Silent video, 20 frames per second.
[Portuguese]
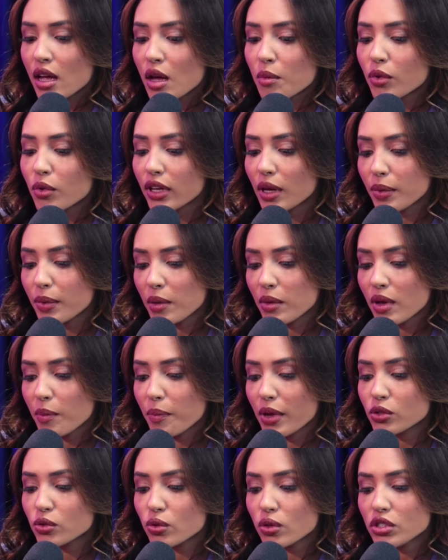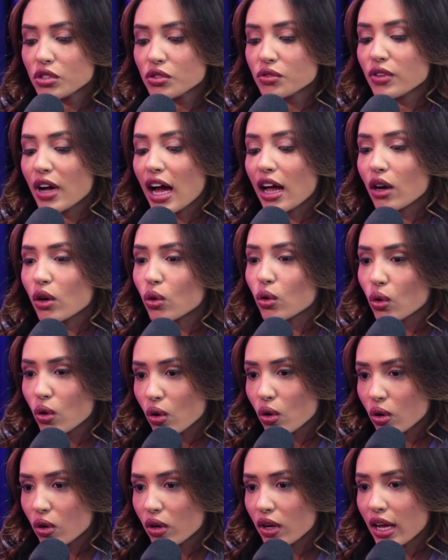Porque para mim a pessoa de
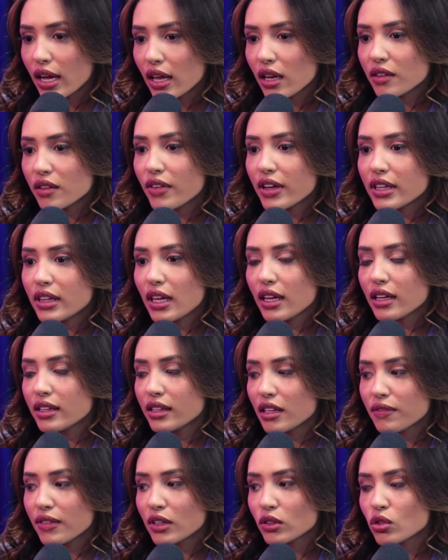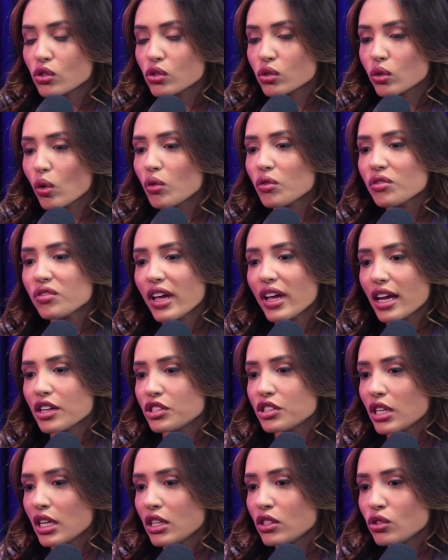valor, ela vai ter que ter valores
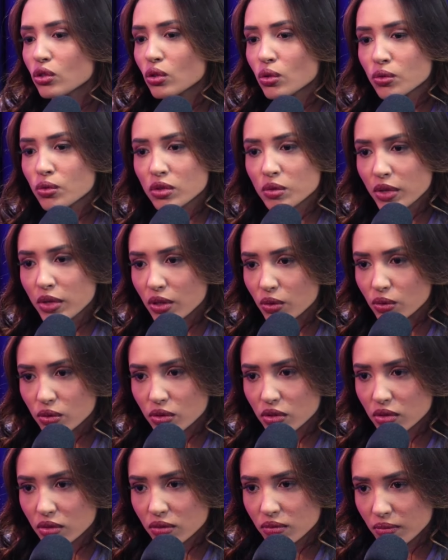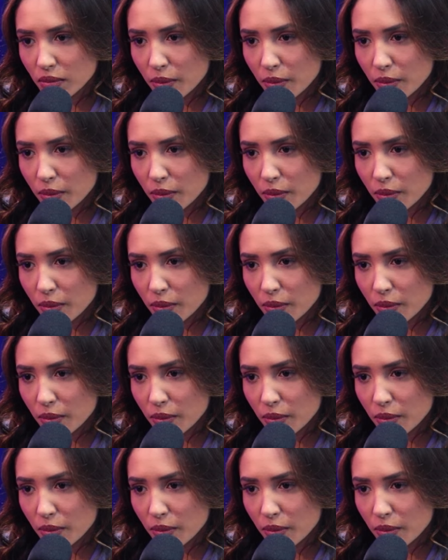convergentes com os meus.